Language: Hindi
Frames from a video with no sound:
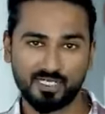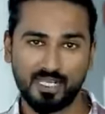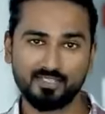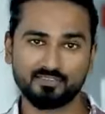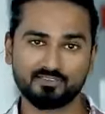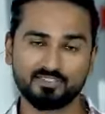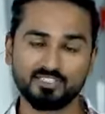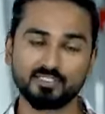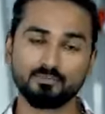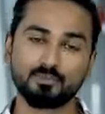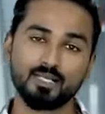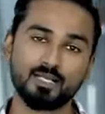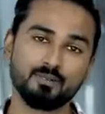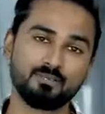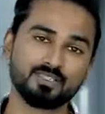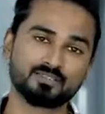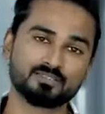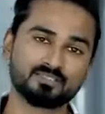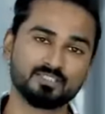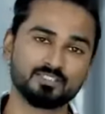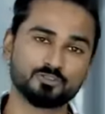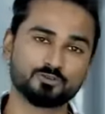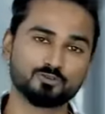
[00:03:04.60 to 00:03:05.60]
शायद जी भी
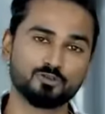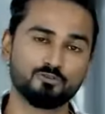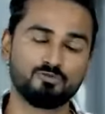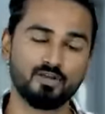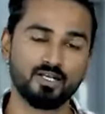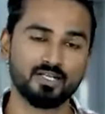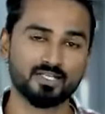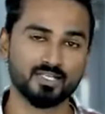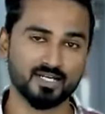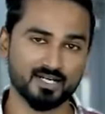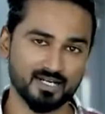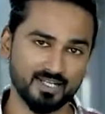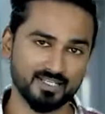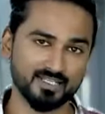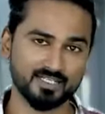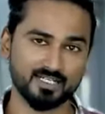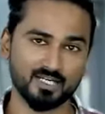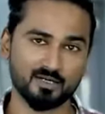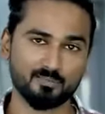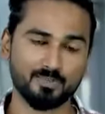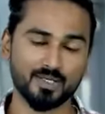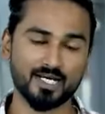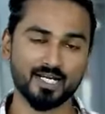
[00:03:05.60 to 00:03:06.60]
इस चीज को फिल्टर नहीं
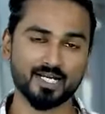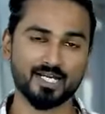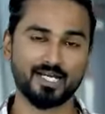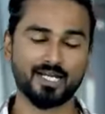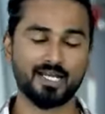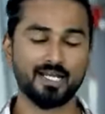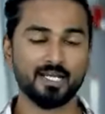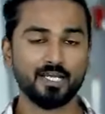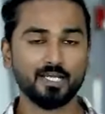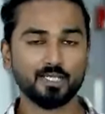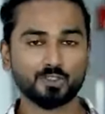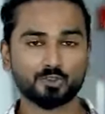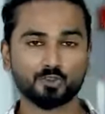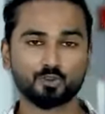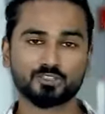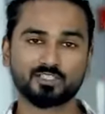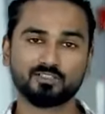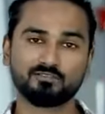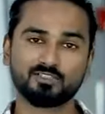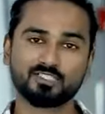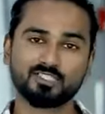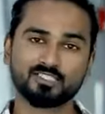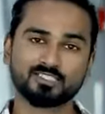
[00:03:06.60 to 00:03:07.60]
कर पा रहा है तो
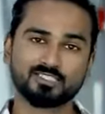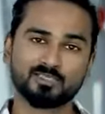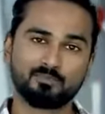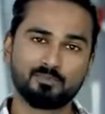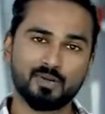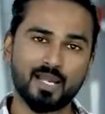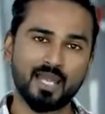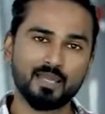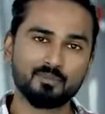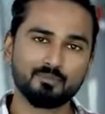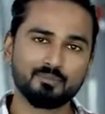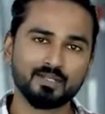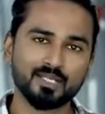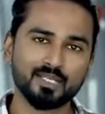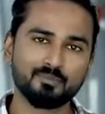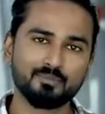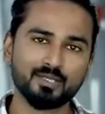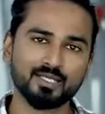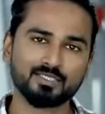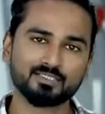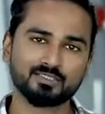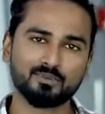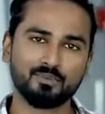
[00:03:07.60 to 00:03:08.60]
उसी वजह से प्राइमरी
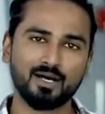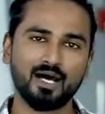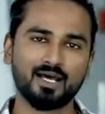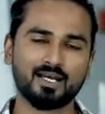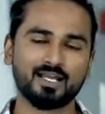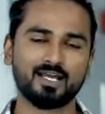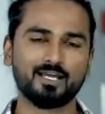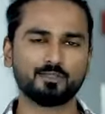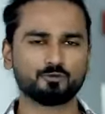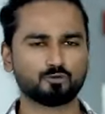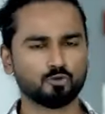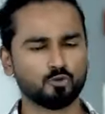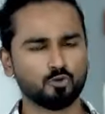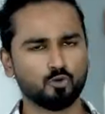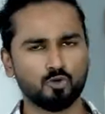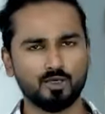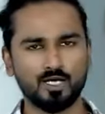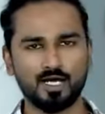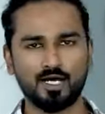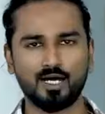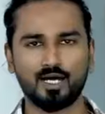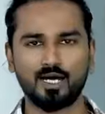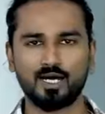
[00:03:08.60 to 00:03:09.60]
में जब आ रहा है तो
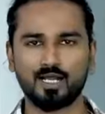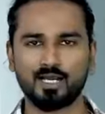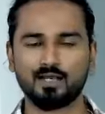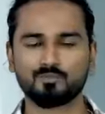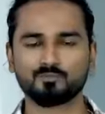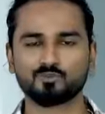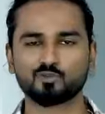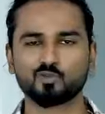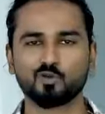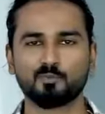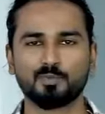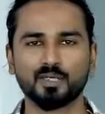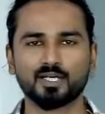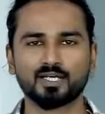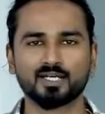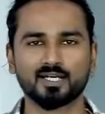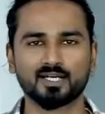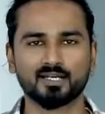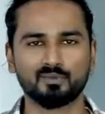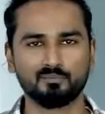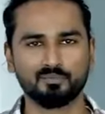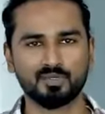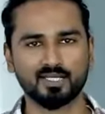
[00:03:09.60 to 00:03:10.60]
लोग आराम से ओपन
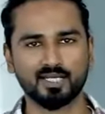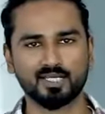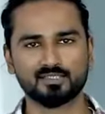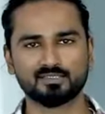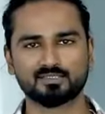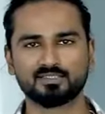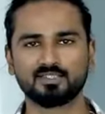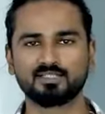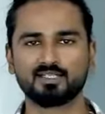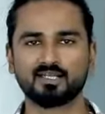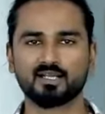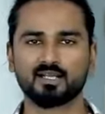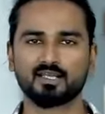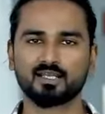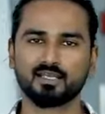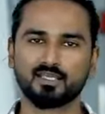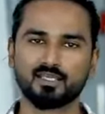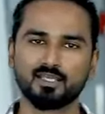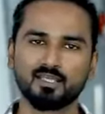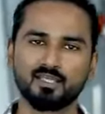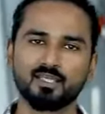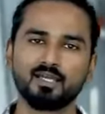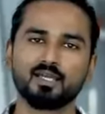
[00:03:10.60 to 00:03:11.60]
कर रहे हैं बिना किसी डर के
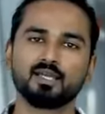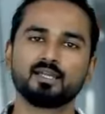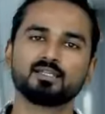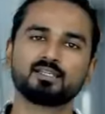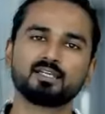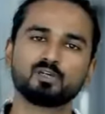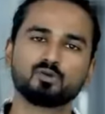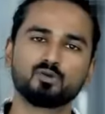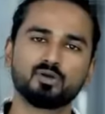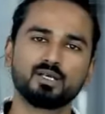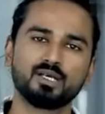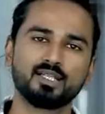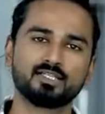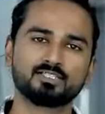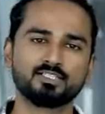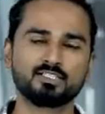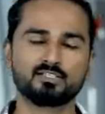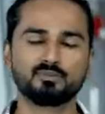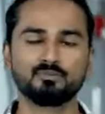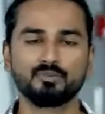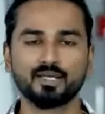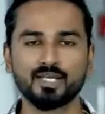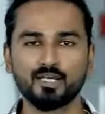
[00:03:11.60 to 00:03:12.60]
कि ये कोई
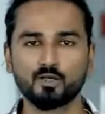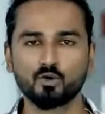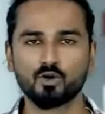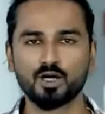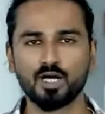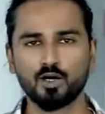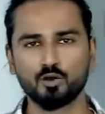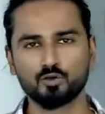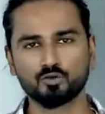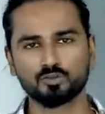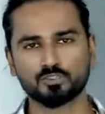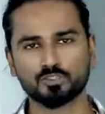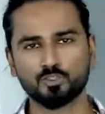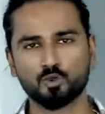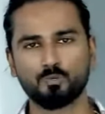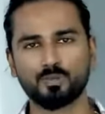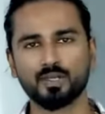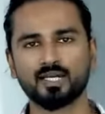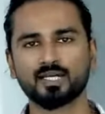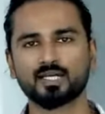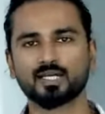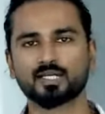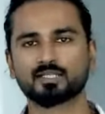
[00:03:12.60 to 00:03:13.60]
लेजिट मेल होगा और उसे
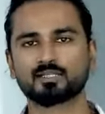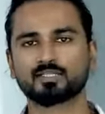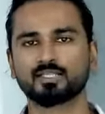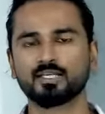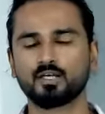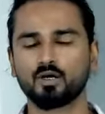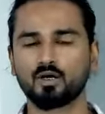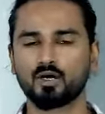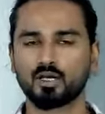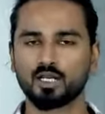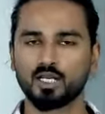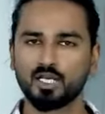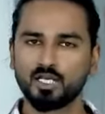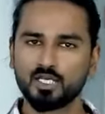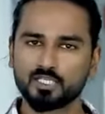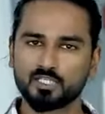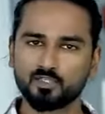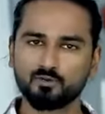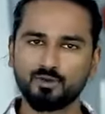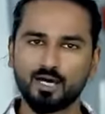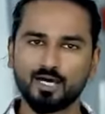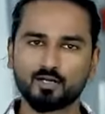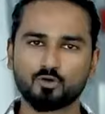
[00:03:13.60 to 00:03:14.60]
ओपन करते हैं और
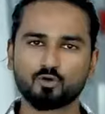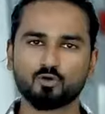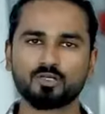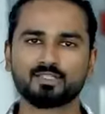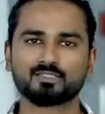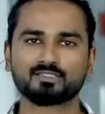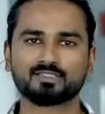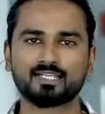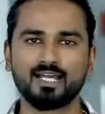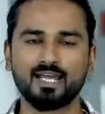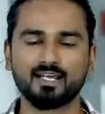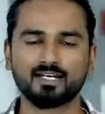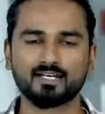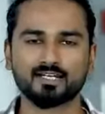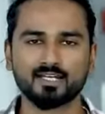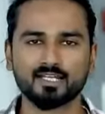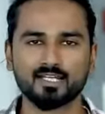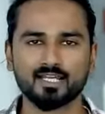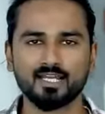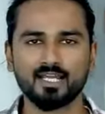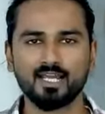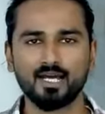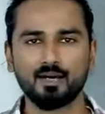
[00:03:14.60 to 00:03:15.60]
क्यू कोड स्कैन
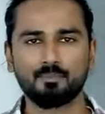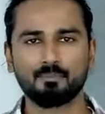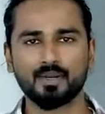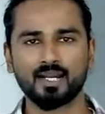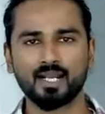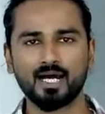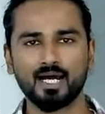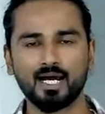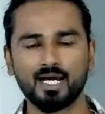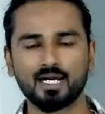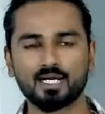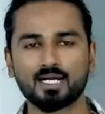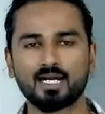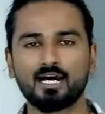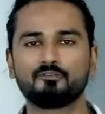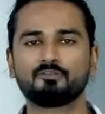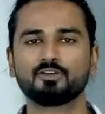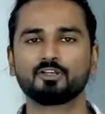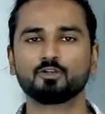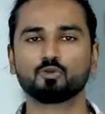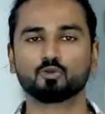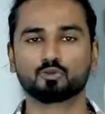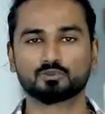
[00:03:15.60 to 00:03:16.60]
करके अपना
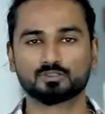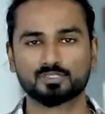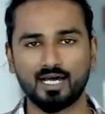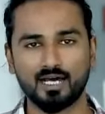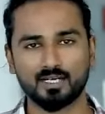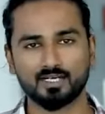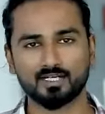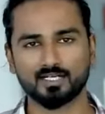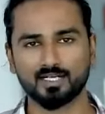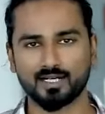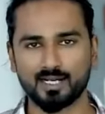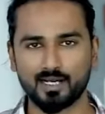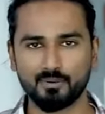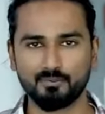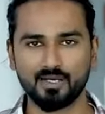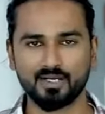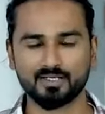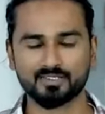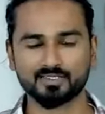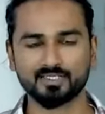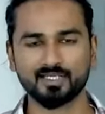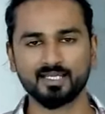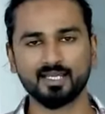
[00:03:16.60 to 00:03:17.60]
काफी नुकसान करा
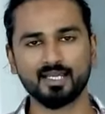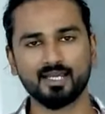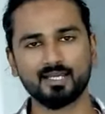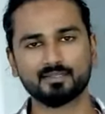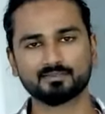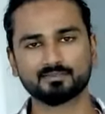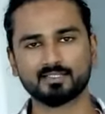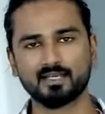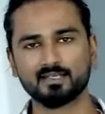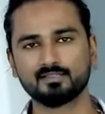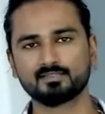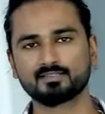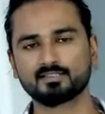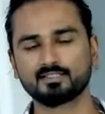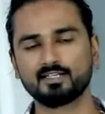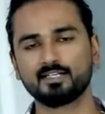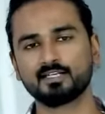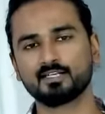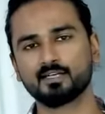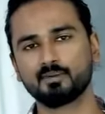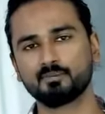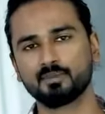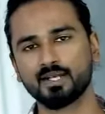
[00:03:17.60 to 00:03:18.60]
बैठते हैं ऐसा
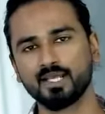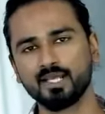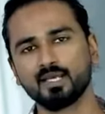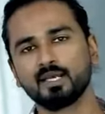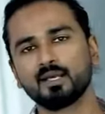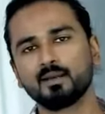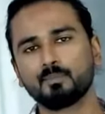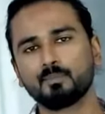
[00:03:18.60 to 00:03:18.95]
इंसिडेंट हमने